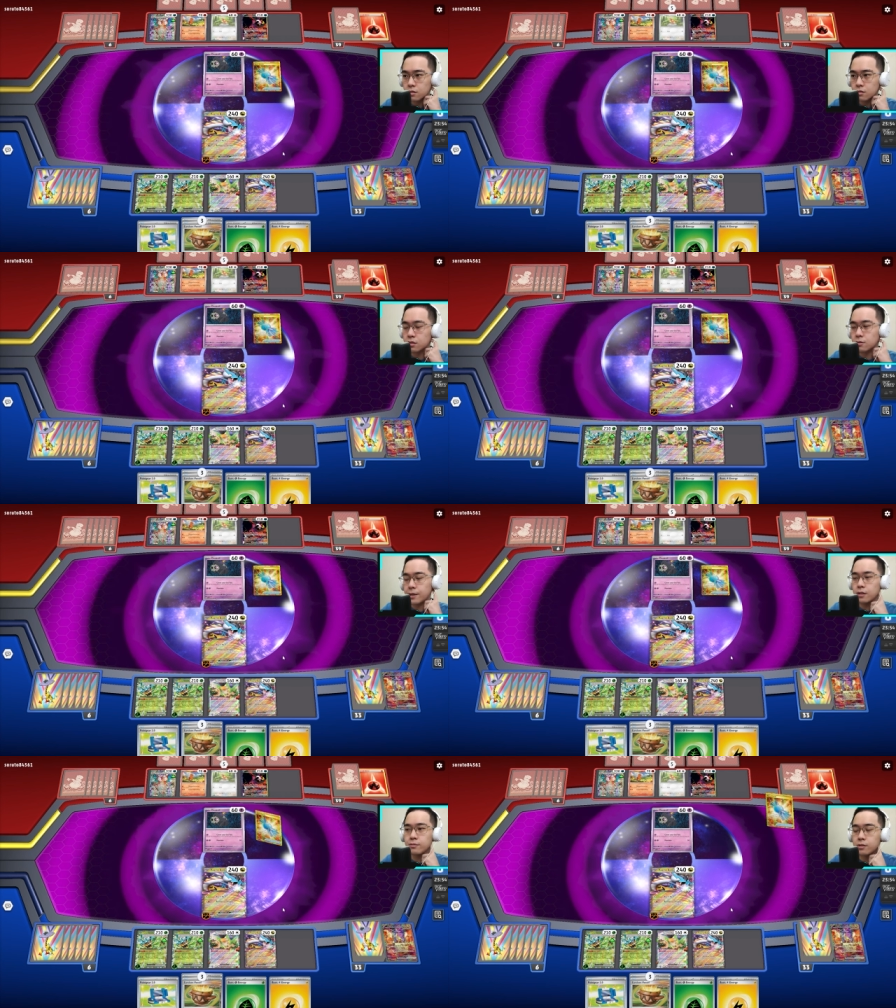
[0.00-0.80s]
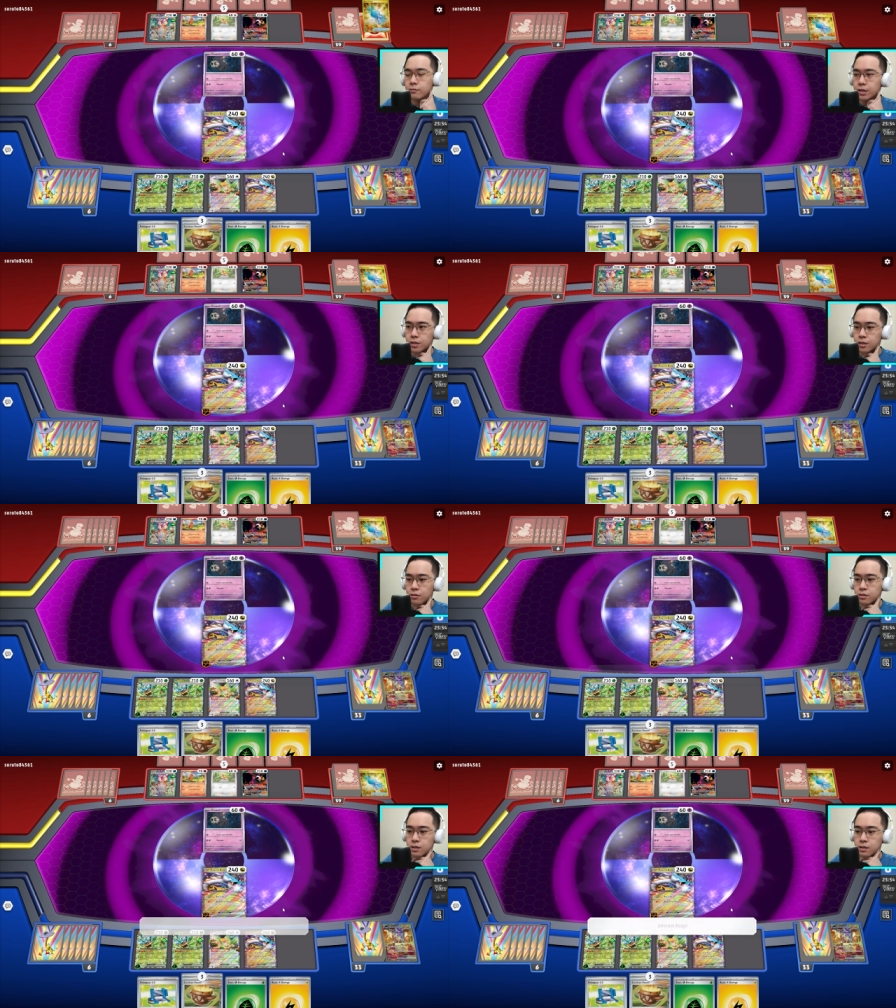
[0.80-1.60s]
atau bahkan udah bisa buat
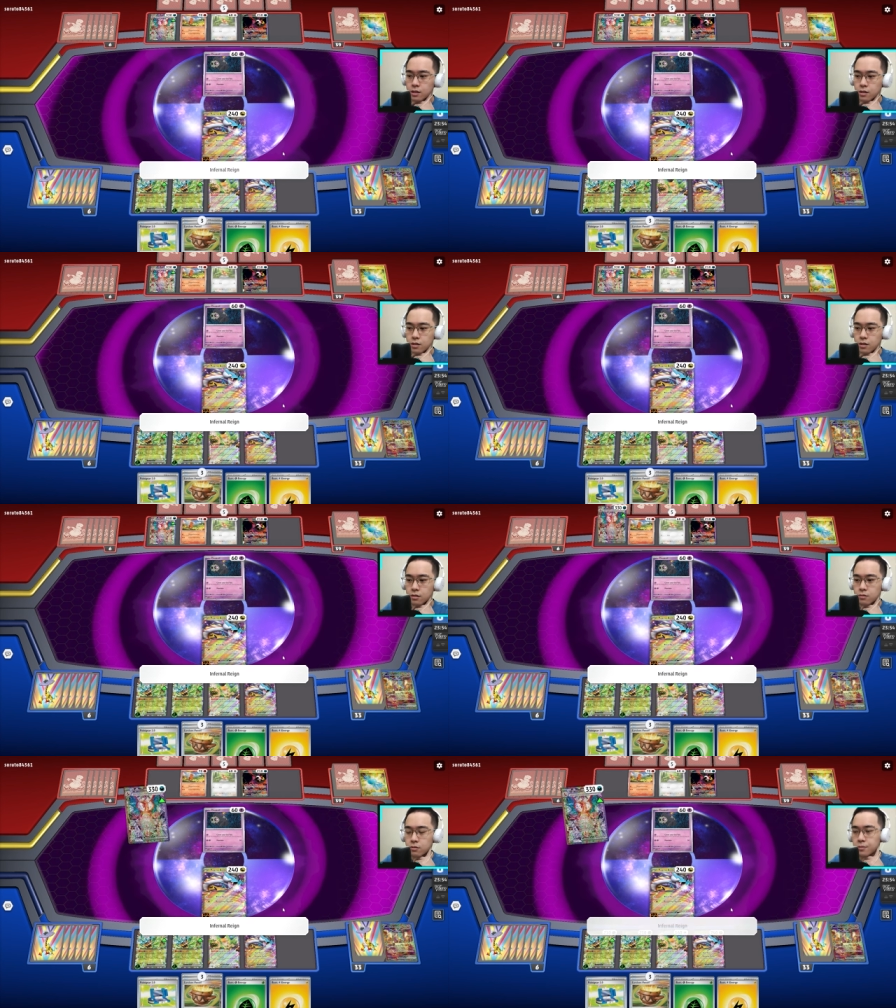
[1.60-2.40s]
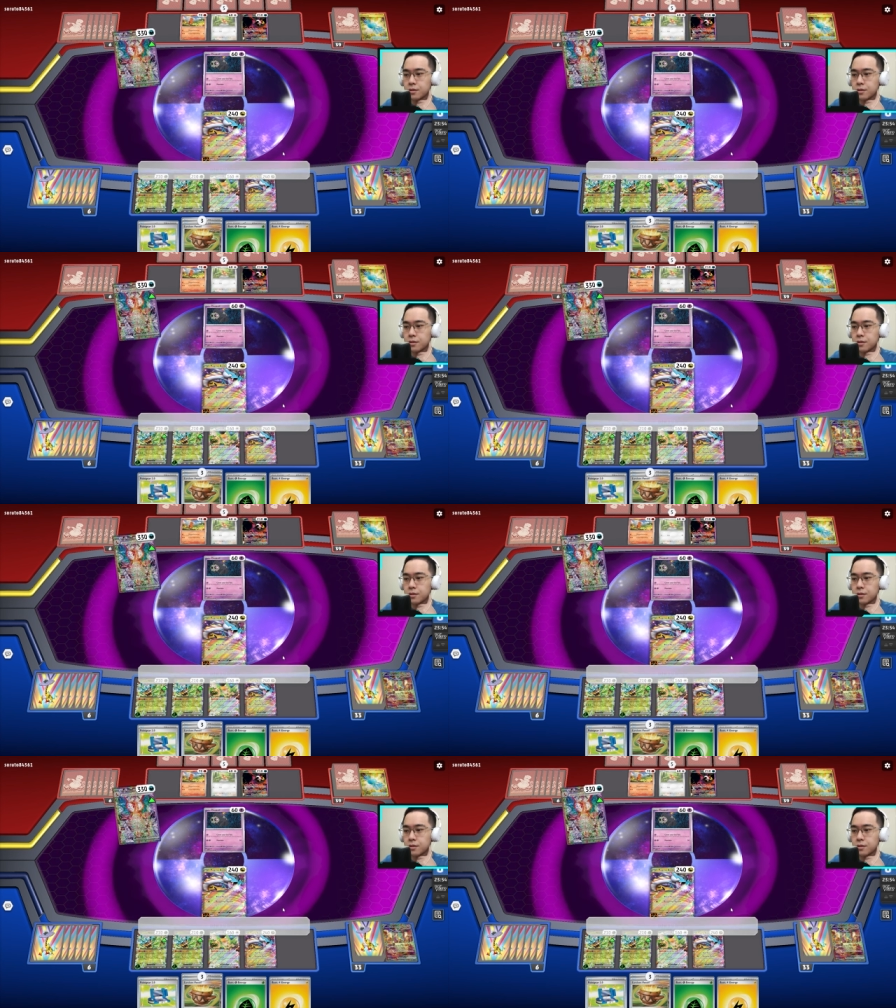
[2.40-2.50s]
KO cari zatnya ya udah